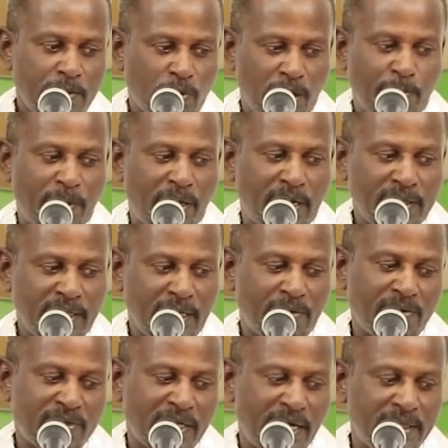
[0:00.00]
குறிப்பாக இந்த
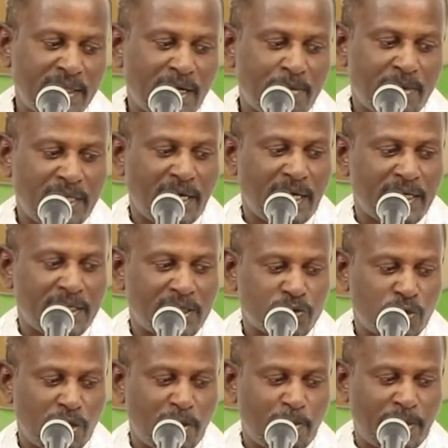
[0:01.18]
இருபத்தி ஐந்தாம் அதிகாரத்தில்
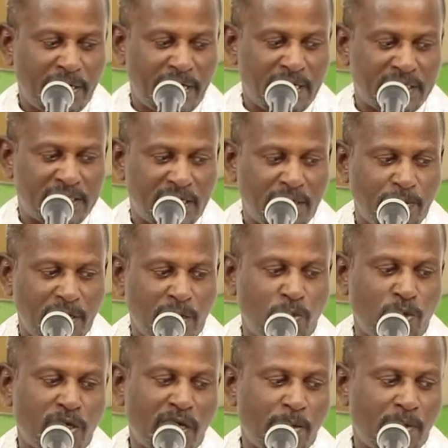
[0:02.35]
சொல்லப்படுகின்ற மிக
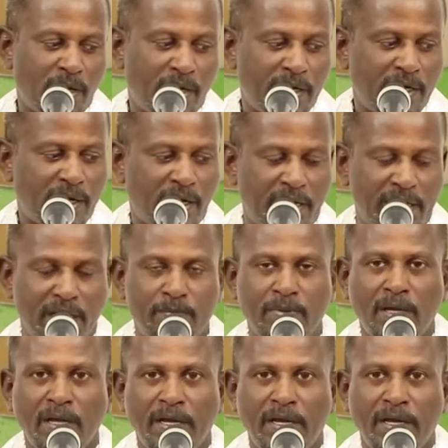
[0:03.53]
முக்கியமான காரியம்